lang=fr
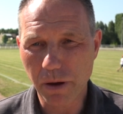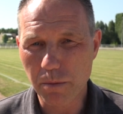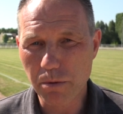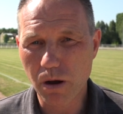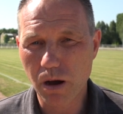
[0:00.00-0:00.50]
par
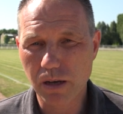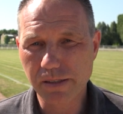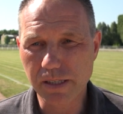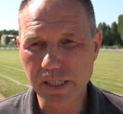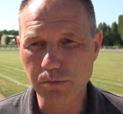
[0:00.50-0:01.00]
rapport à,
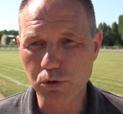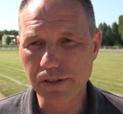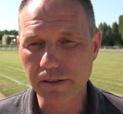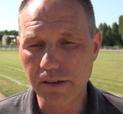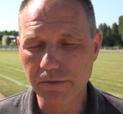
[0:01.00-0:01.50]
cette équipe de
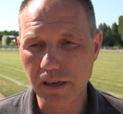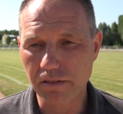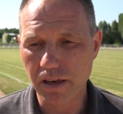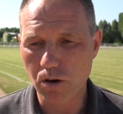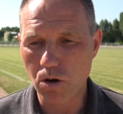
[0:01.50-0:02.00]
Saint-Anne qui,
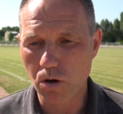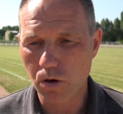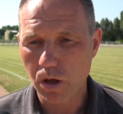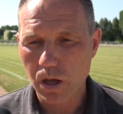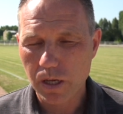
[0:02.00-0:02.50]
avait, euh,
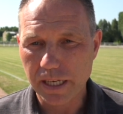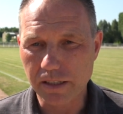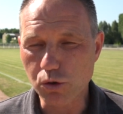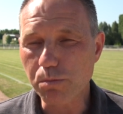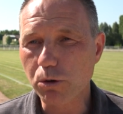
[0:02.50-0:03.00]
a
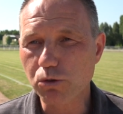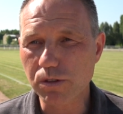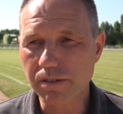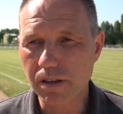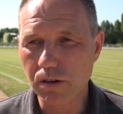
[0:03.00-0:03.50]
des
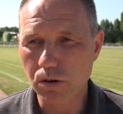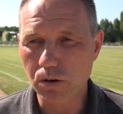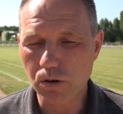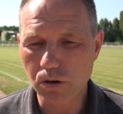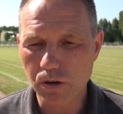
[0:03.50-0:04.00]
opportunités
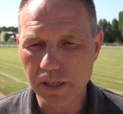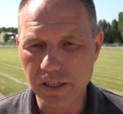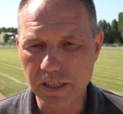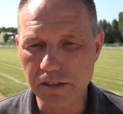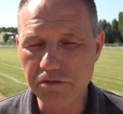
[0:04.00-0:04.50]
euh,
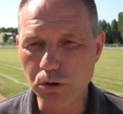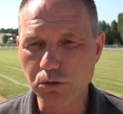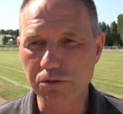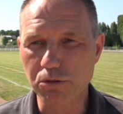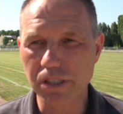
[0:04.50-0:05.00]
et, des forces
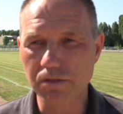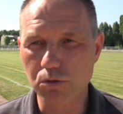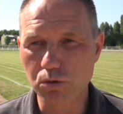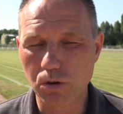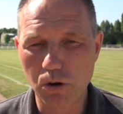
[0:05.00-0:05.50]
offensives.
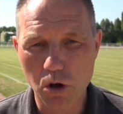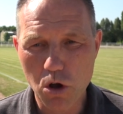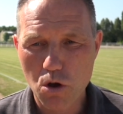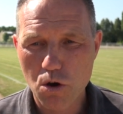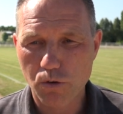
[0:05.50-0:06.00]
Donc,
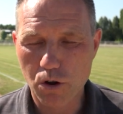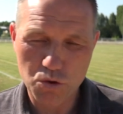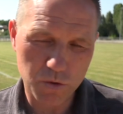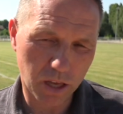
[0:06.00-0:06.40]
je suis